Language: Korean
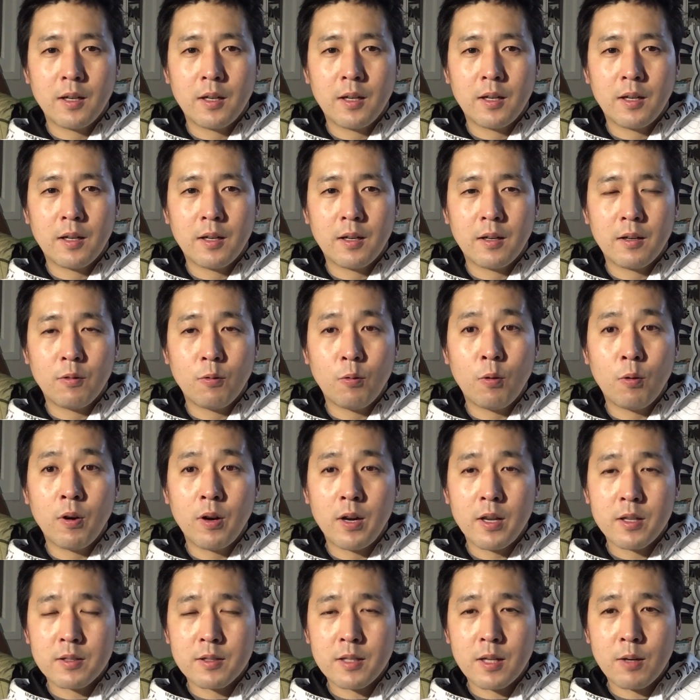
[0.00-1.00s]
어,
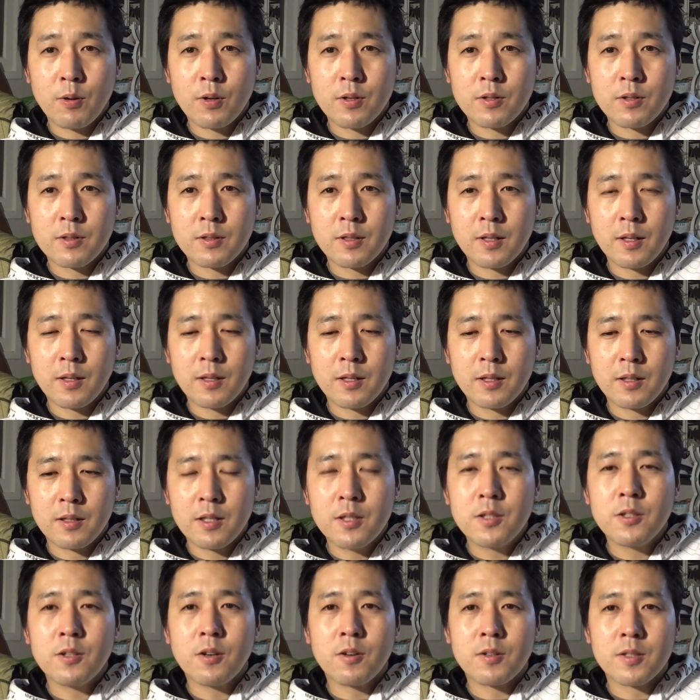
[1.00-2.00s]
원래 스타워즈의
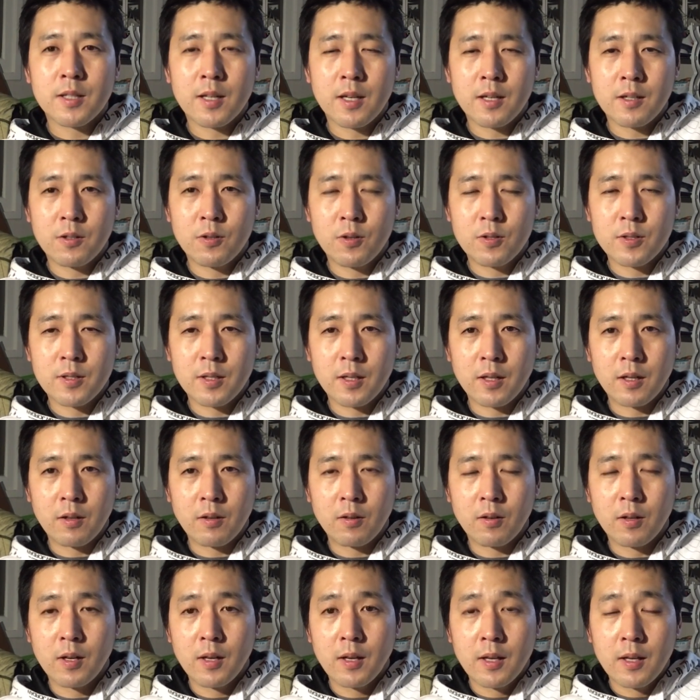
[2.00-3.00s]
흑역사가
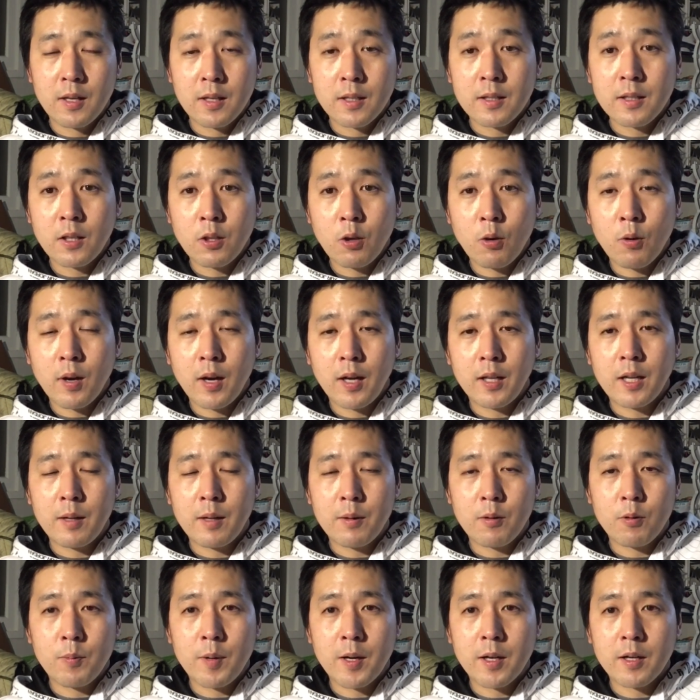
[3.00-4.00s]
그거잖아요. 그냥 영화
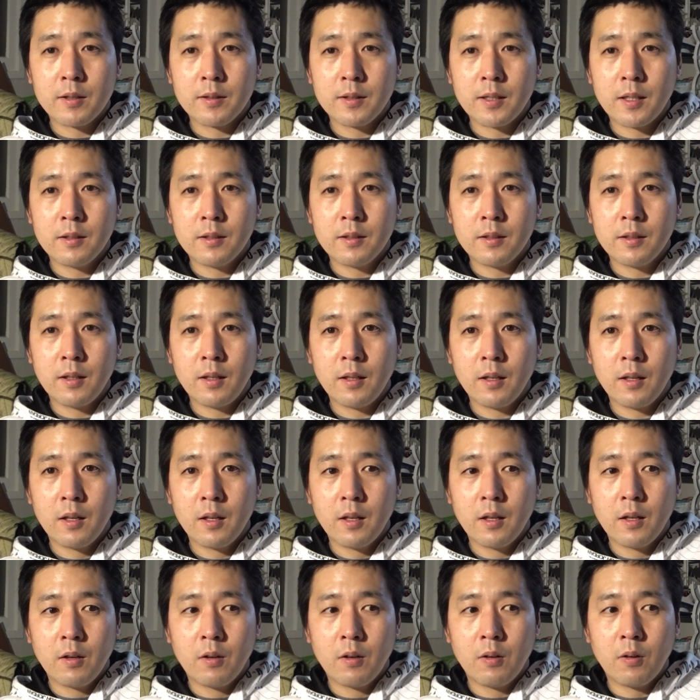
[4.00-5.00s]
하나로만 끝났는데
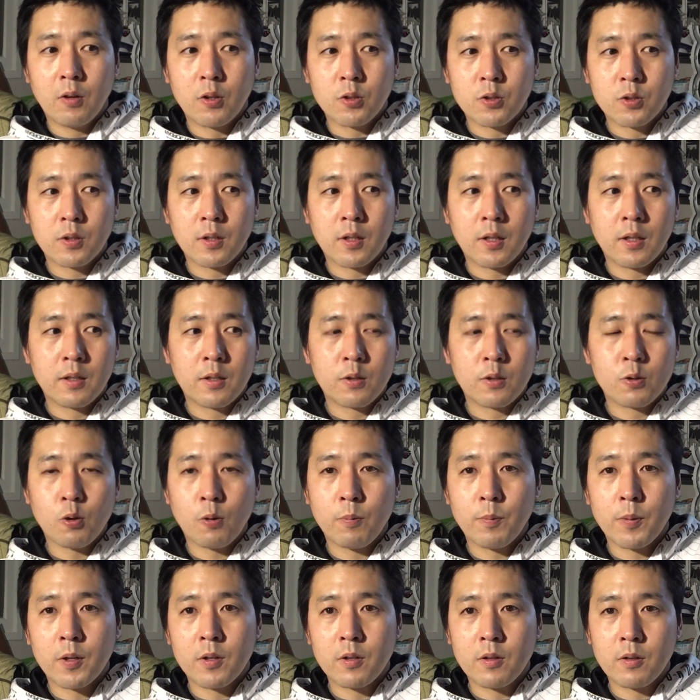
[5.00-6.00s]
어쩌다가 이렇게
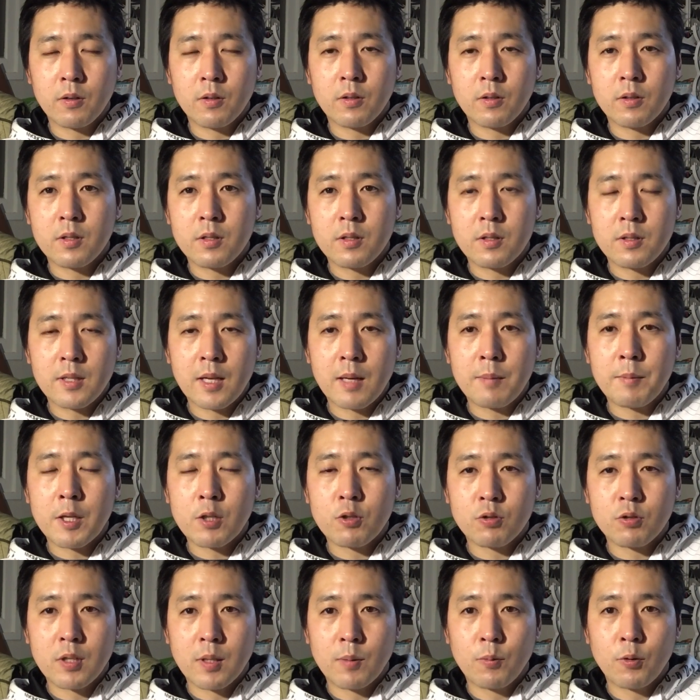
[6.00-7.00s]
속편을
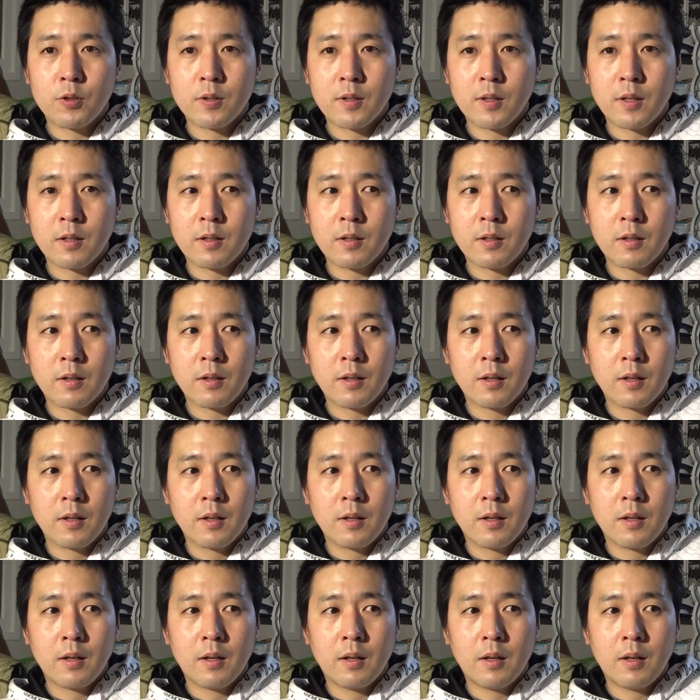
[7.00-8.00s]
짜맞추다 보니까는
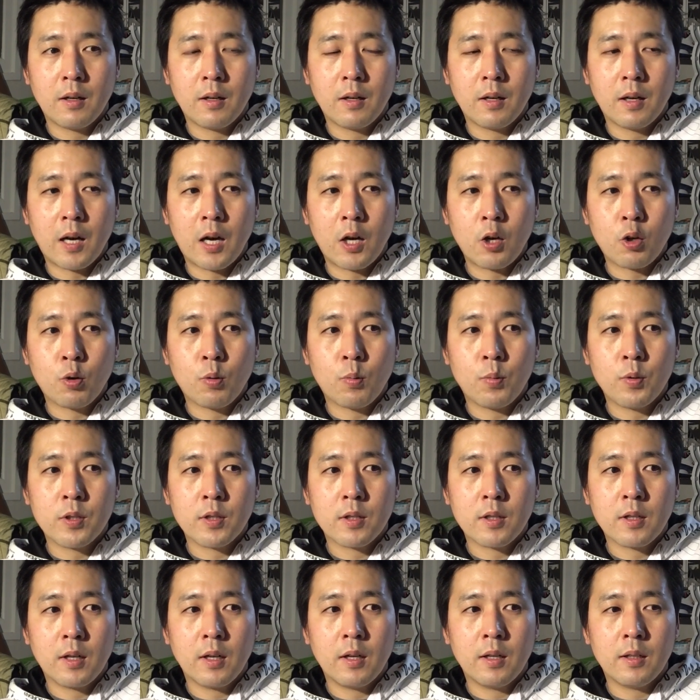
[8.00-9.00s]
어, 알고
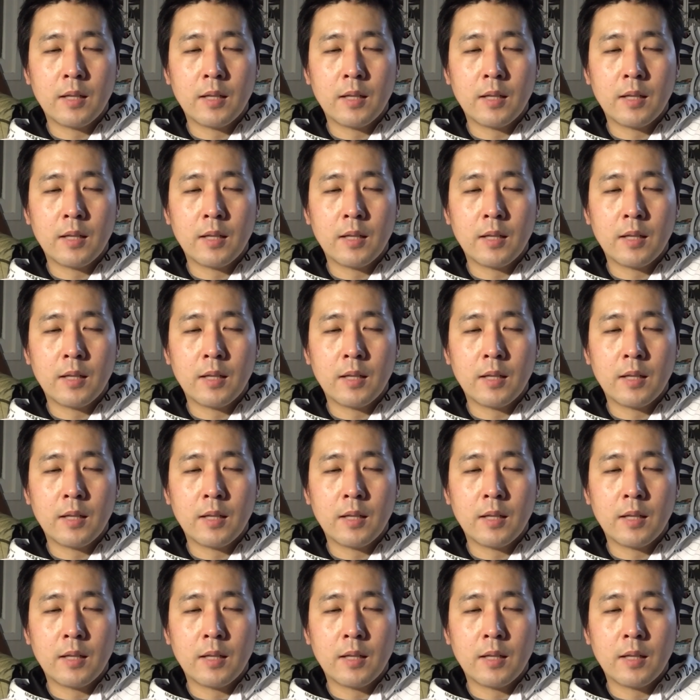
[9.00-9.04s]
보니까